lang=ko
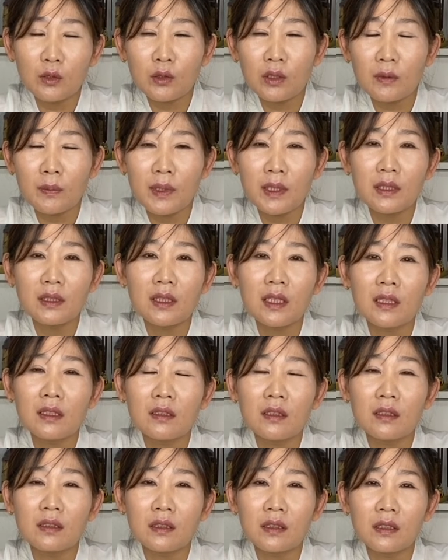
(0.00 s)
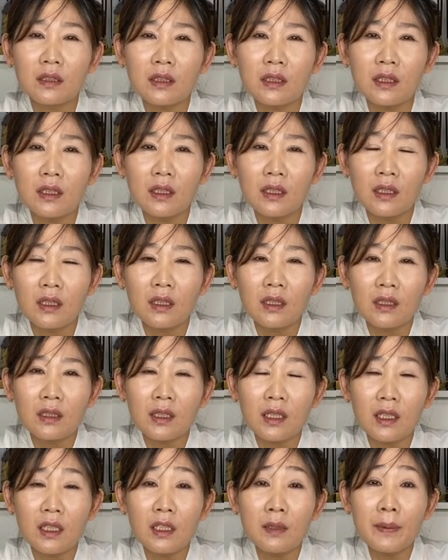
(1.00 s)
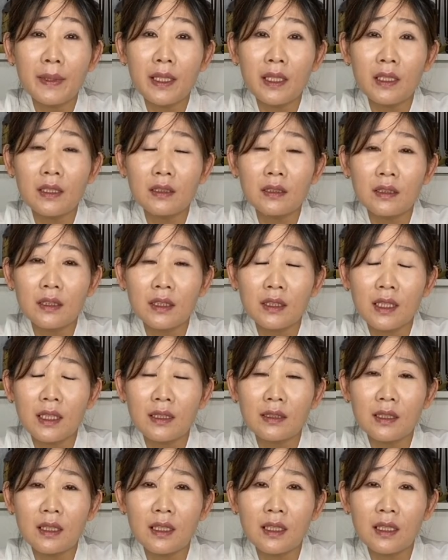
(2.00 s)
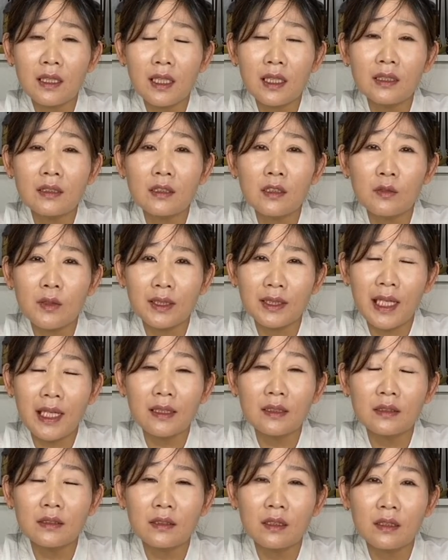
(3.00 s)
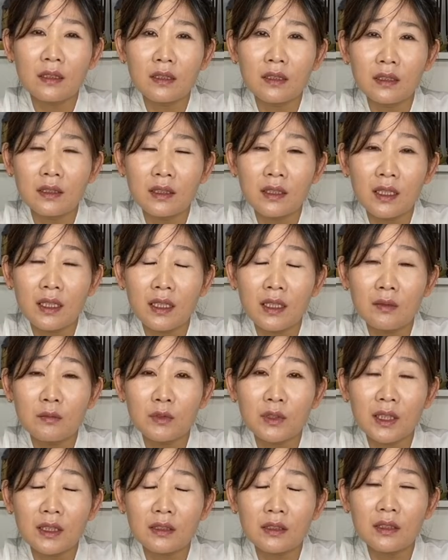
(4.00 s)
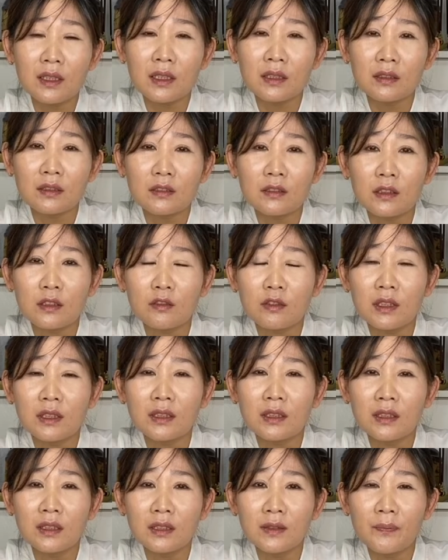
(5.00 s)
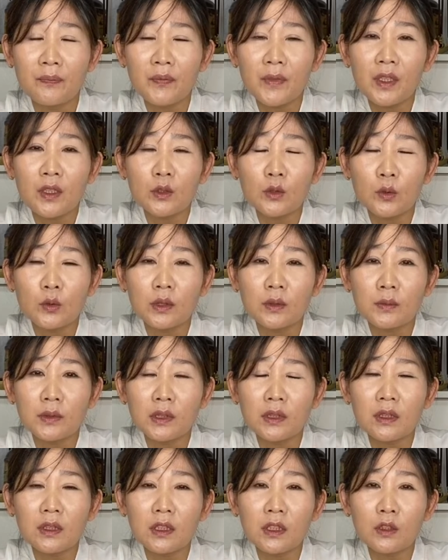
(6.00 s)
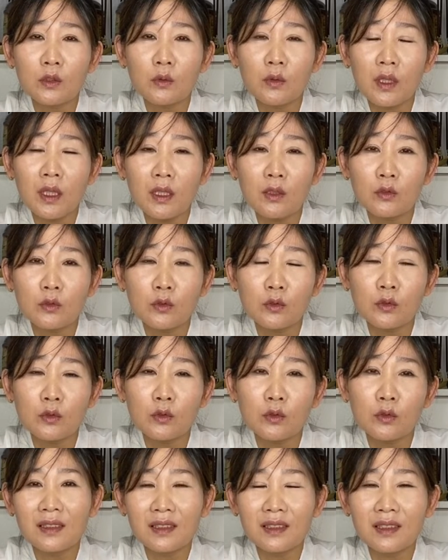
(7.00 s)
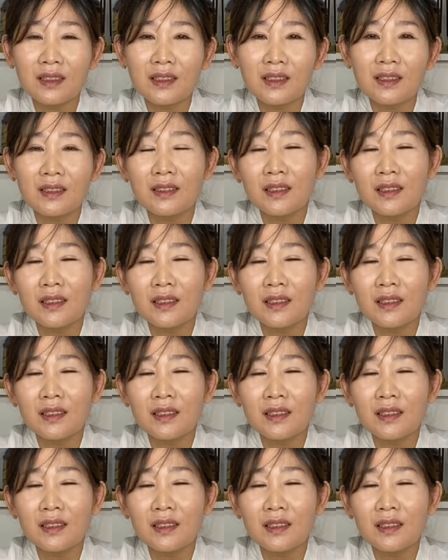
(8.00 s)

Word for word: 다 이렇게 네. 매신다는 것이 네. 이렇게 일반인들 이렇게 이사하는 것과 다르죠. 이렇게 네. 무당들 같은 경우에는 네. 조심스럽기도 하고. 네.